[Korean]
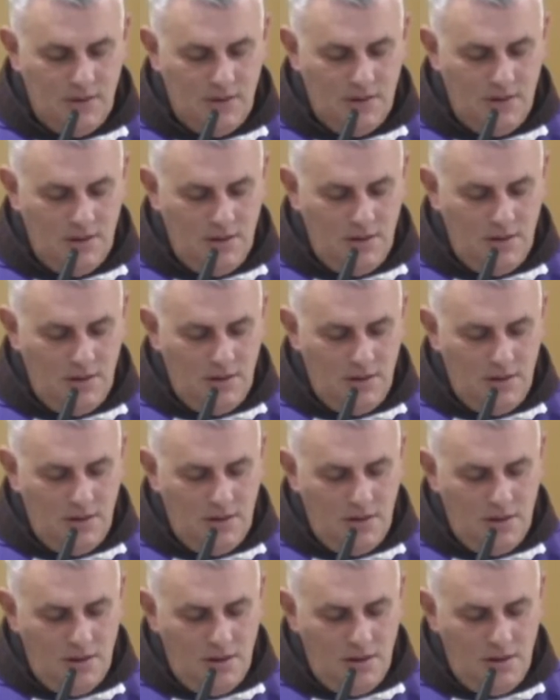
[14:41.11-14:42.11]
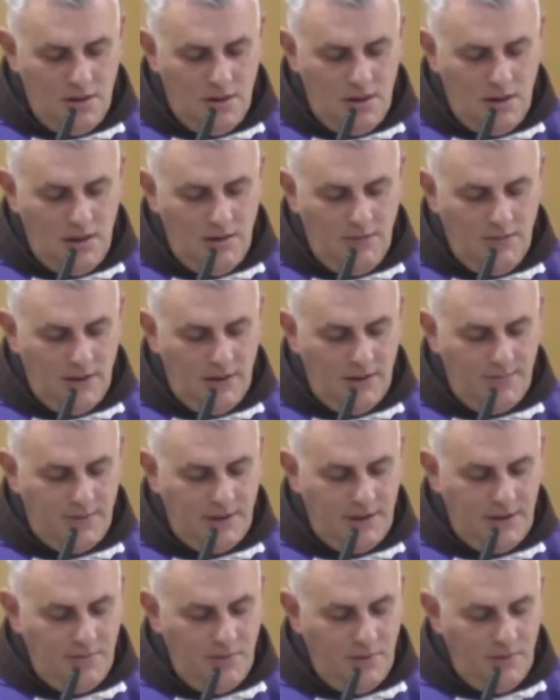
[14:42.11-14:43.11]
그분의 말씀, 그분이 선포하신
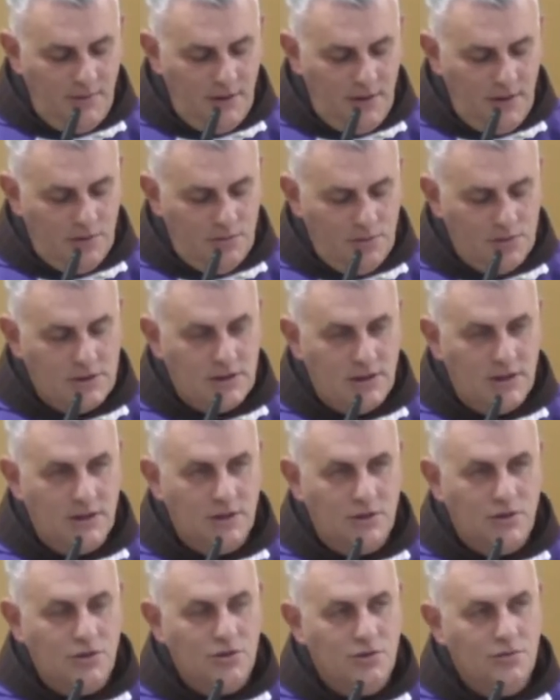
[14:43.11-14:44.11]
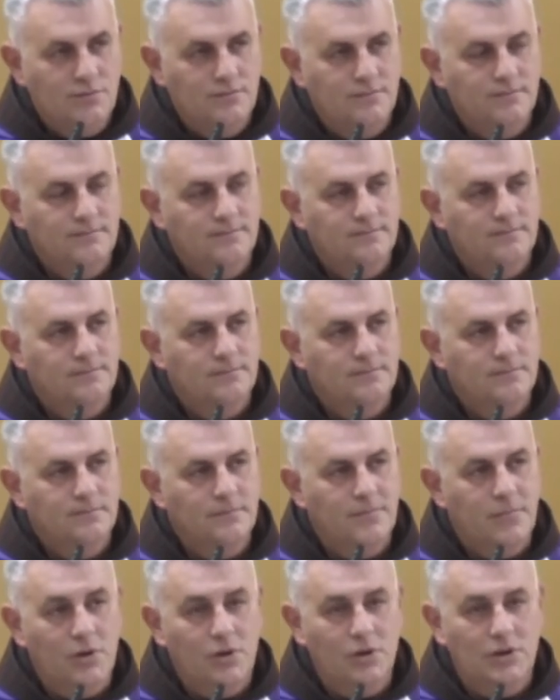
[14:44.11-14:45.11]
말씀은 매우 단순,
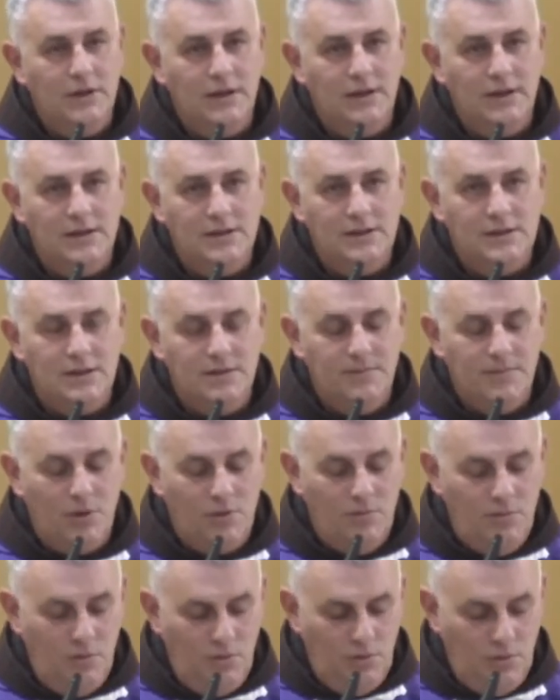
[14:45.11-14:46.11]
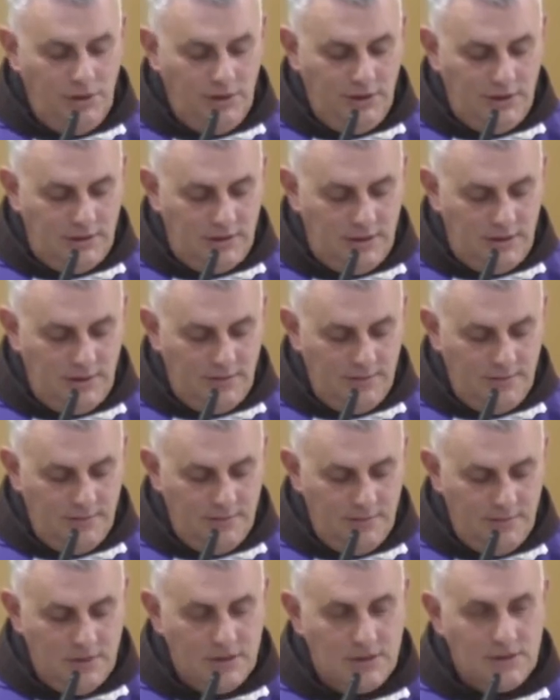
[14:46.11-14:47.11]
명료했습니다. 세례자
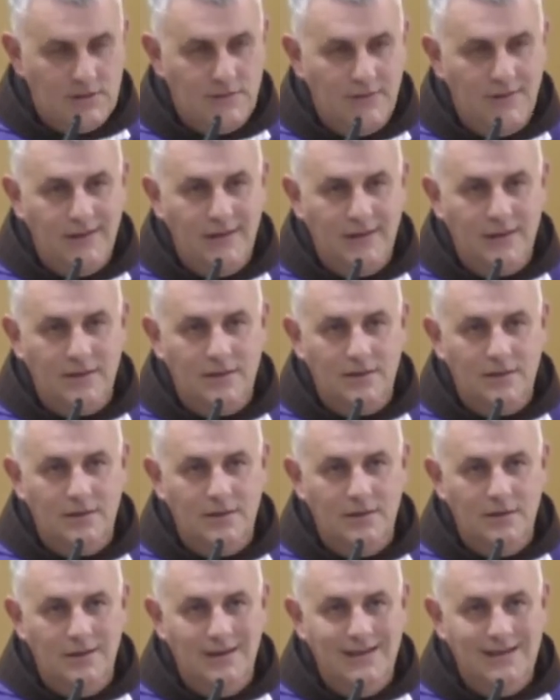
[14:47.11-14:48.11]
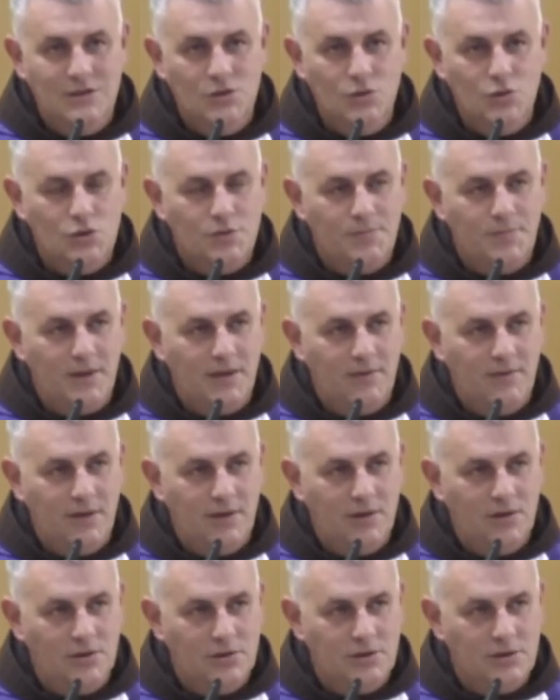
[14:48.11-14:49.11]
성요하는큰 과제를
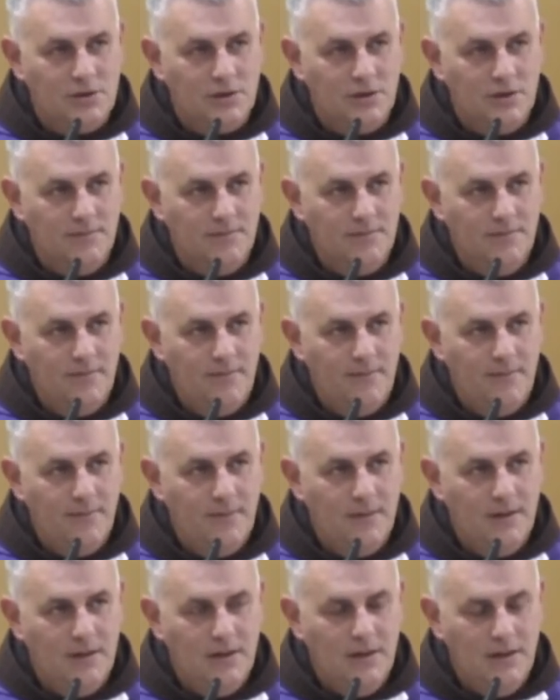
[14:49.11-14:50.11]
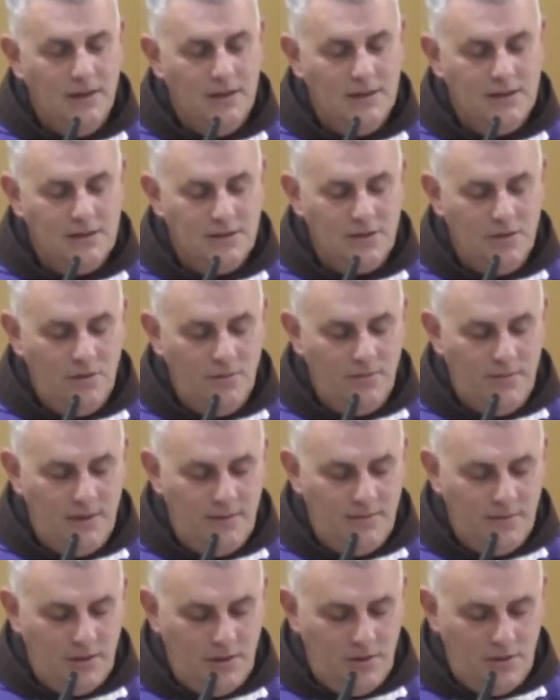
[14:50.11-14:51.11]
받았습니다. 잠들어 있는 인류를
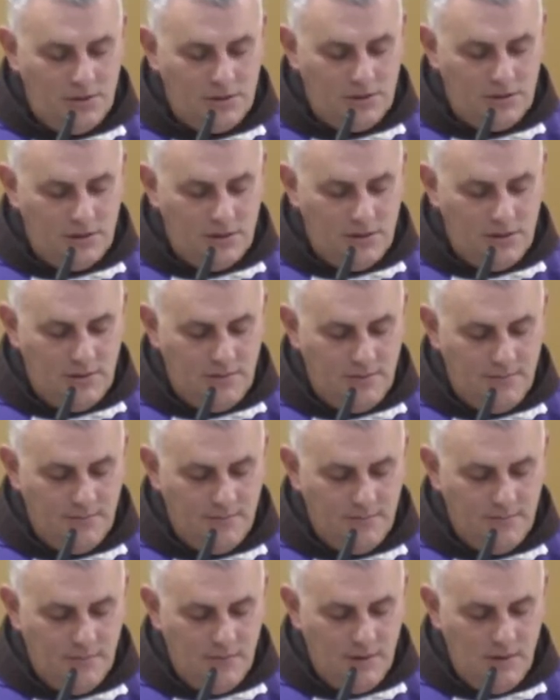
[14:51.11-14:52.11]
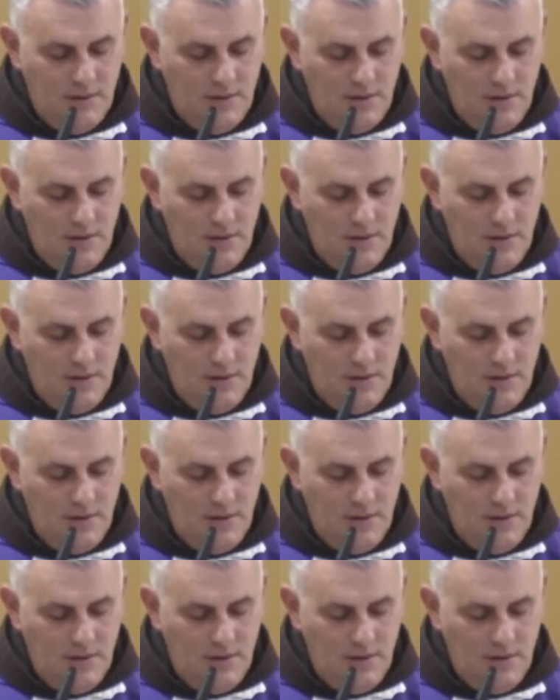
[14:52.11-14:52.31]
깨우는 과제였습니다.